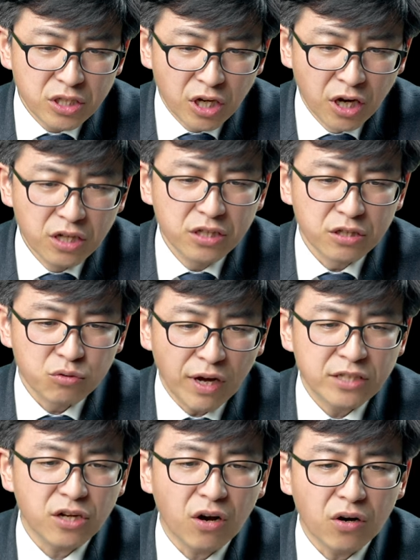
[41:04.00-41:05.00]
何等
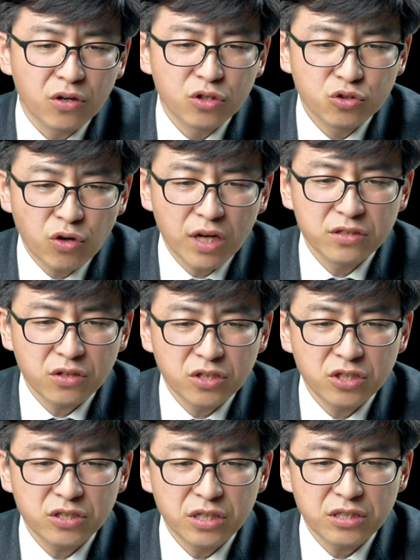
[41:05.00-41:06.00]
短少！创造的
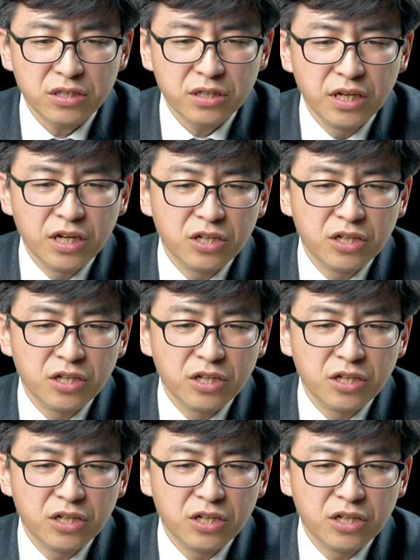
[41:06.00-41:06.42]
世人时呢？